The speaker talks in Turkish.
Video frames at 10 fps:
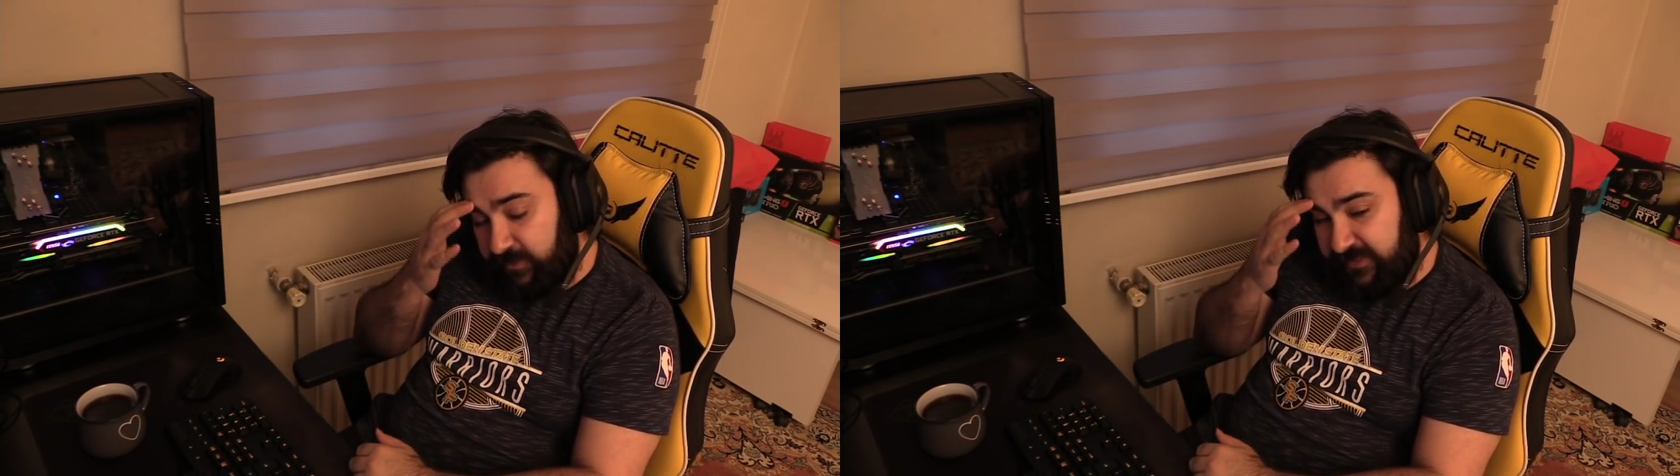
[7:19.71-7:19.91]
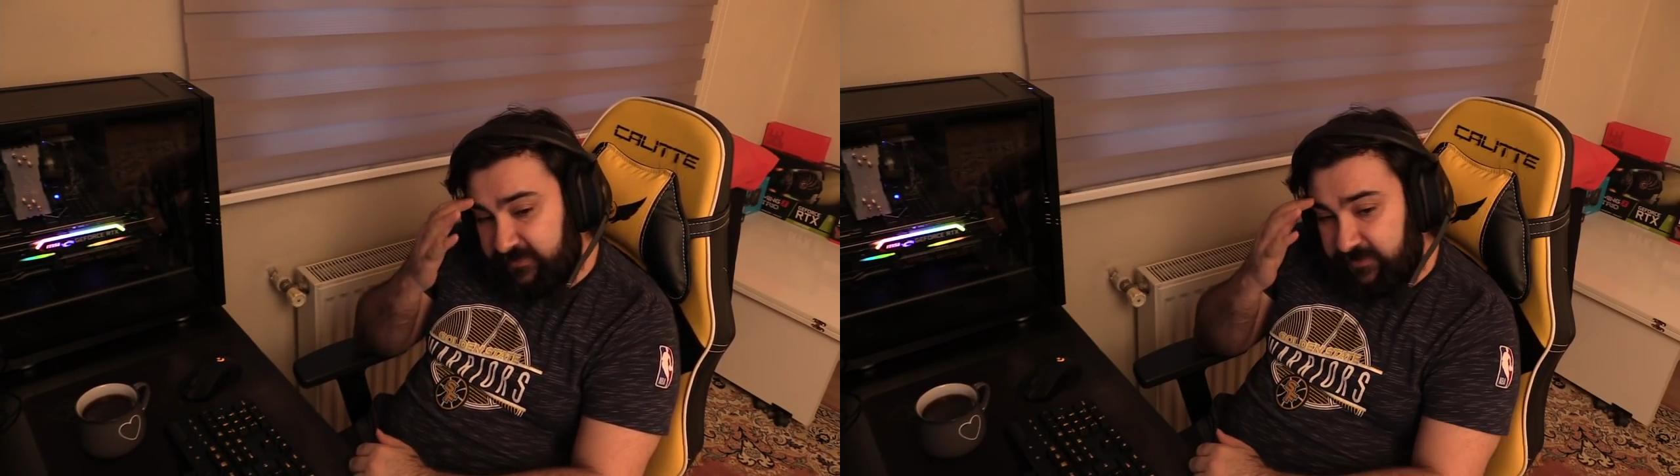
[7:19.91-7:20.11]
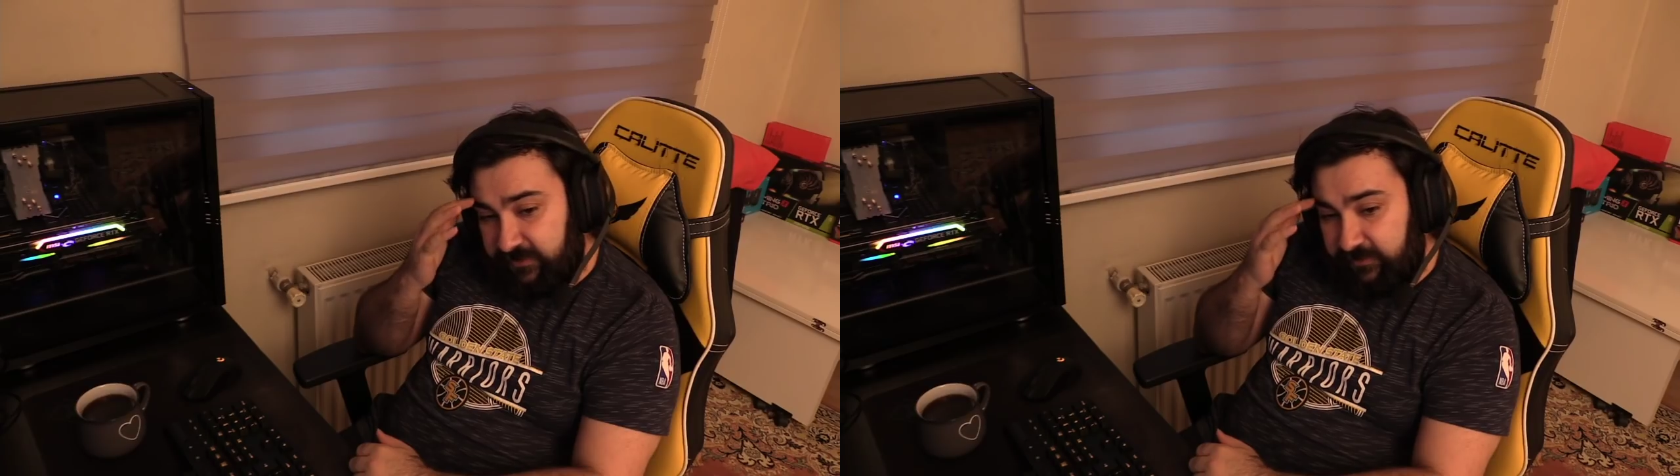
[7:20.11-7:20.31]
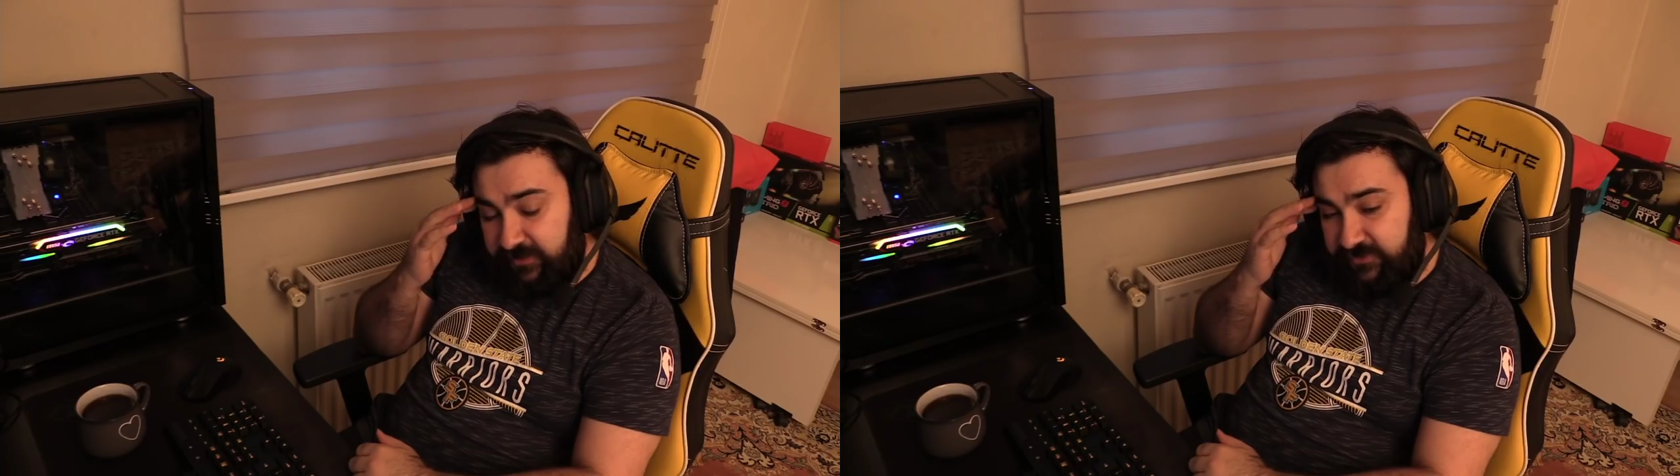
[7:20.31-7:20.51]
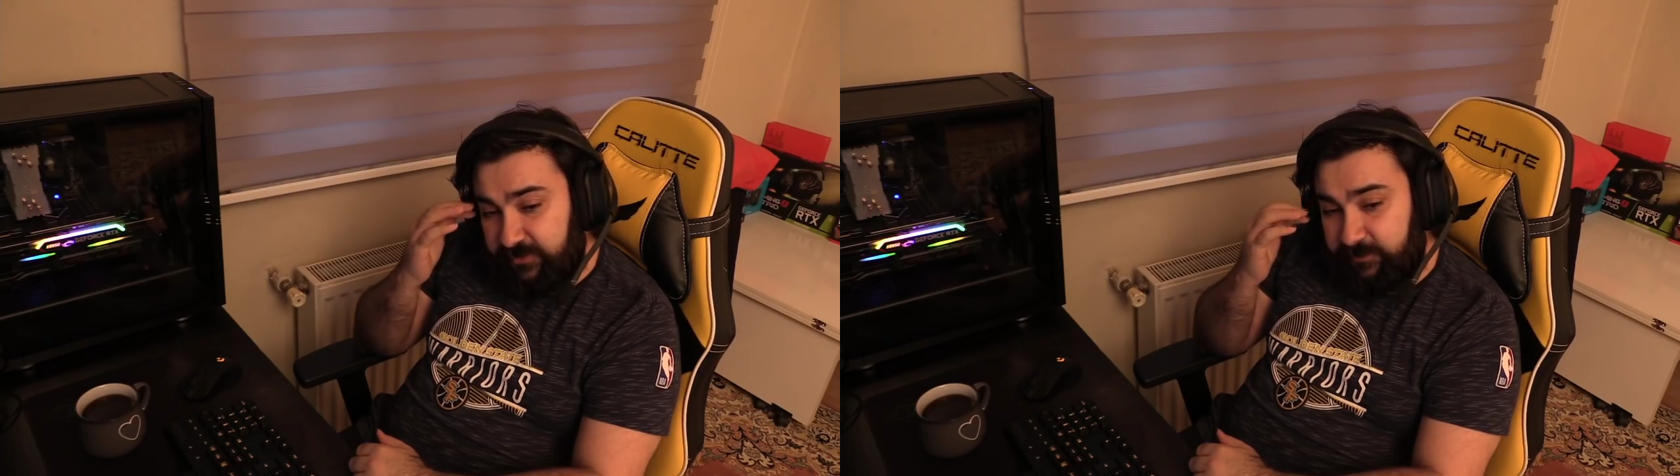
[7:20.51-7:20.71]
en azından
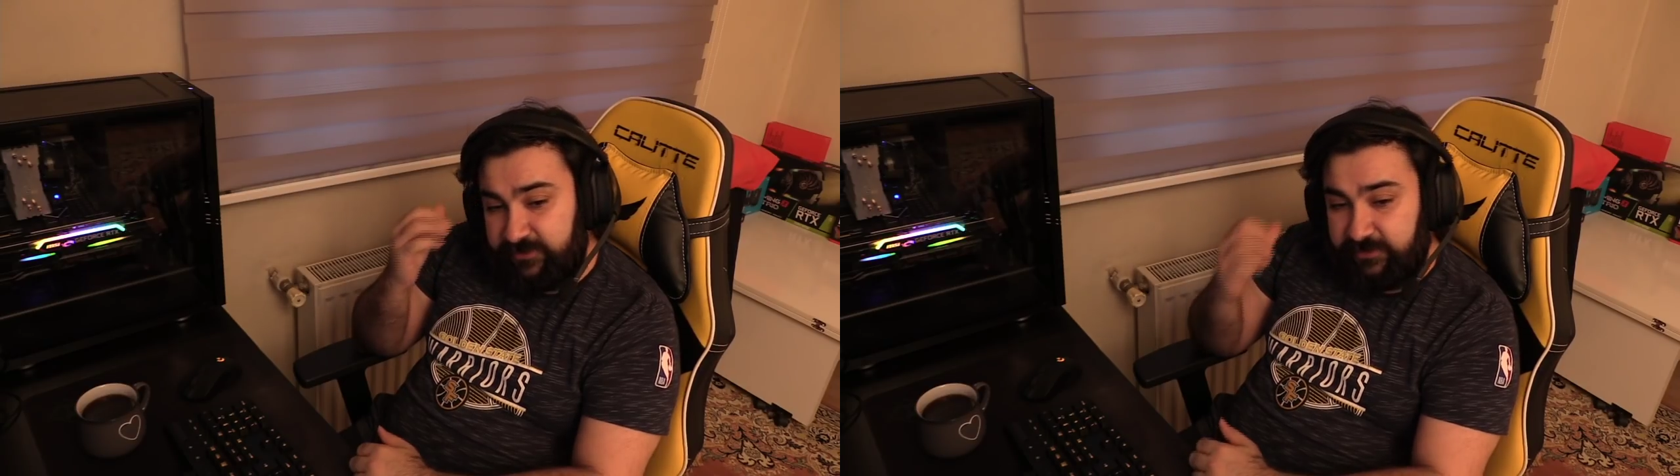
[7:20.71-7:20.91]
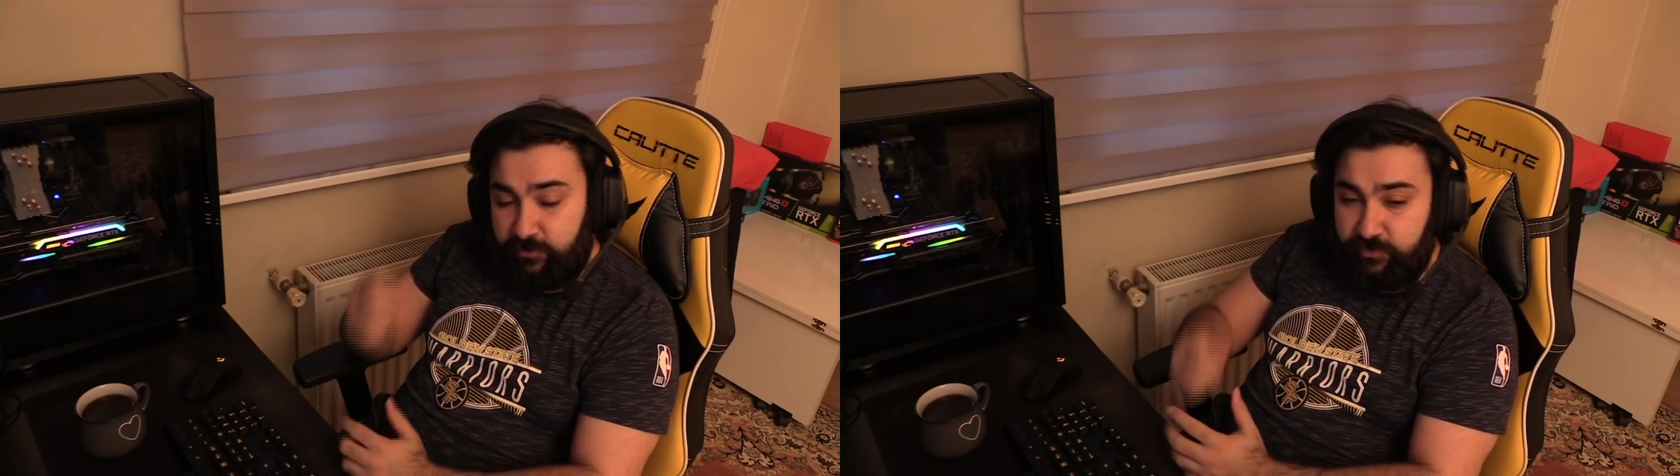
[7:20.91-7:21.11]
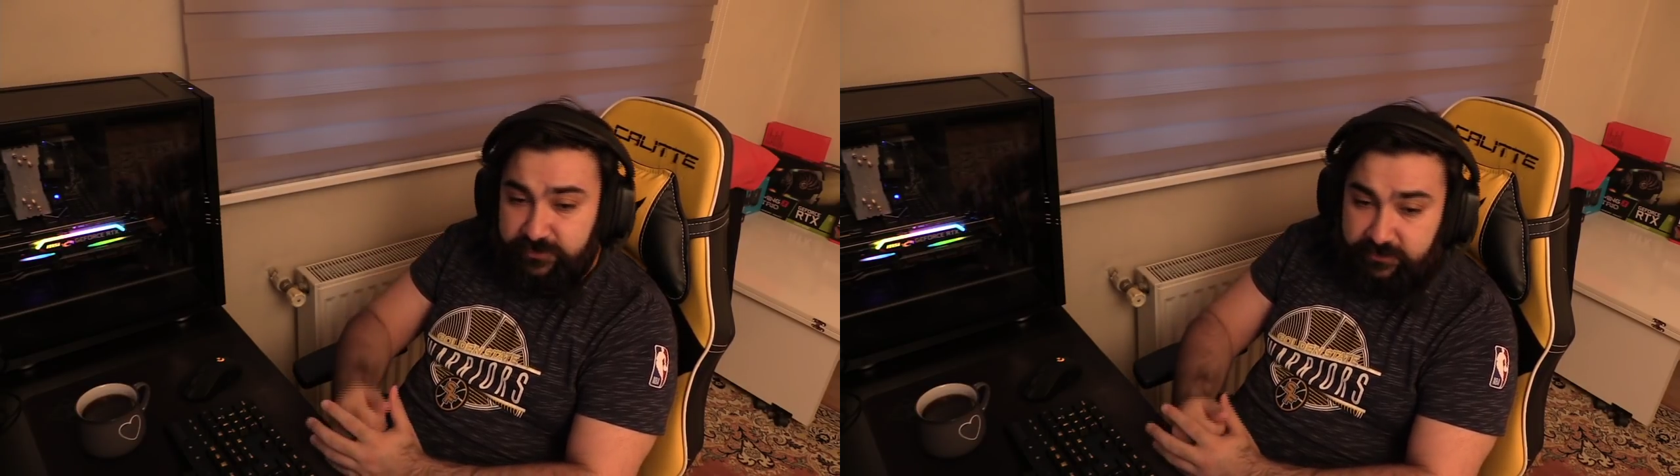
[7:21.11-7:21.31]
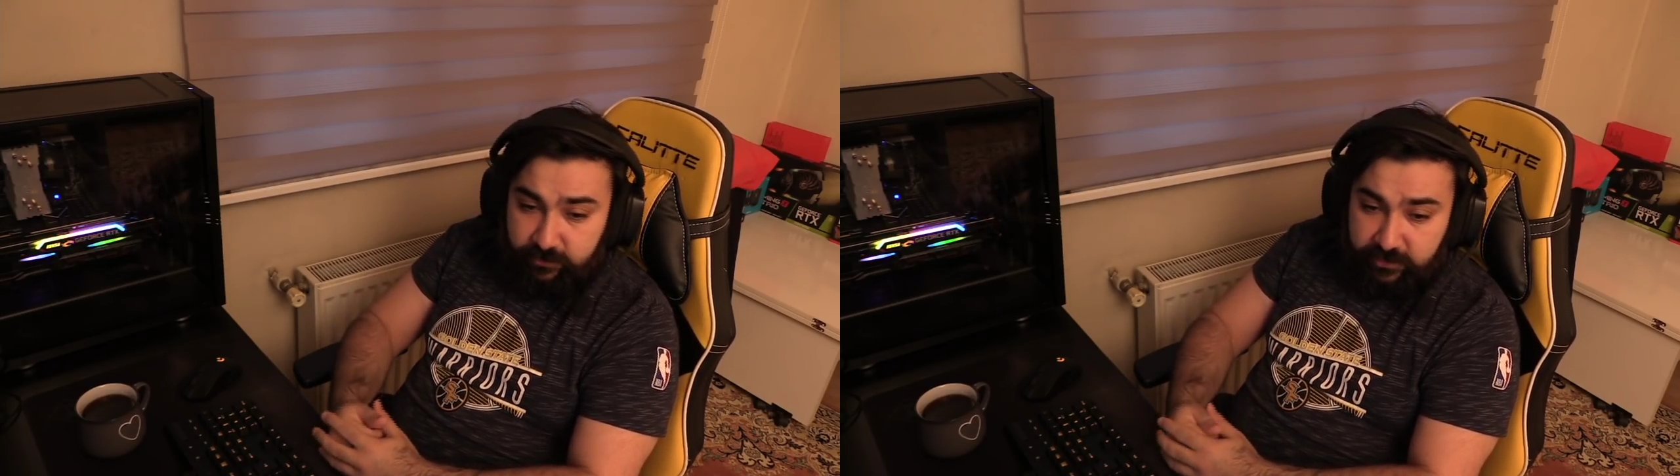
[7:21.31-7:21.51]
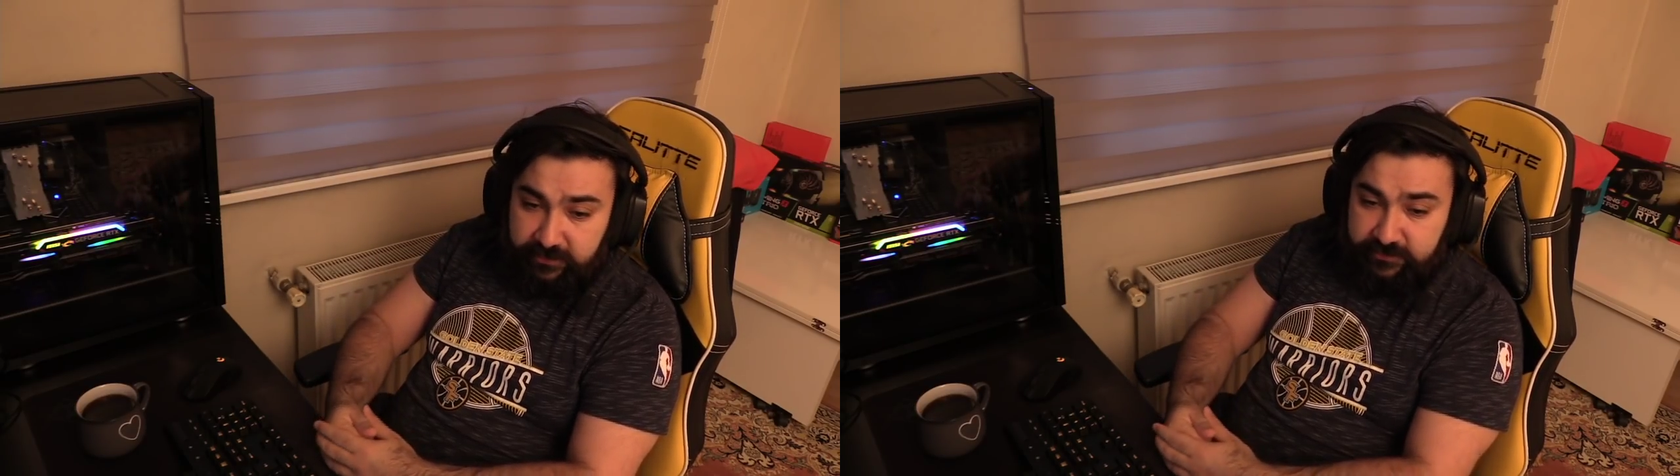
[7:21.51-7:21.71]
geçirebilecek
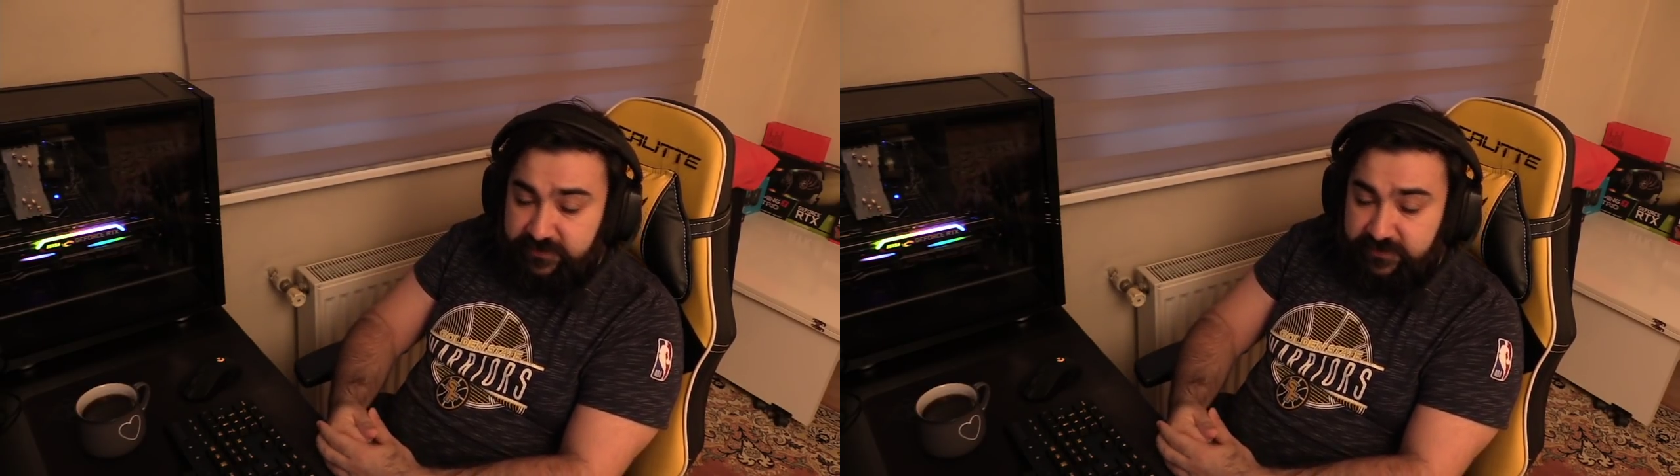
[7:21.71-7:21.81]
oyuncuların böyle.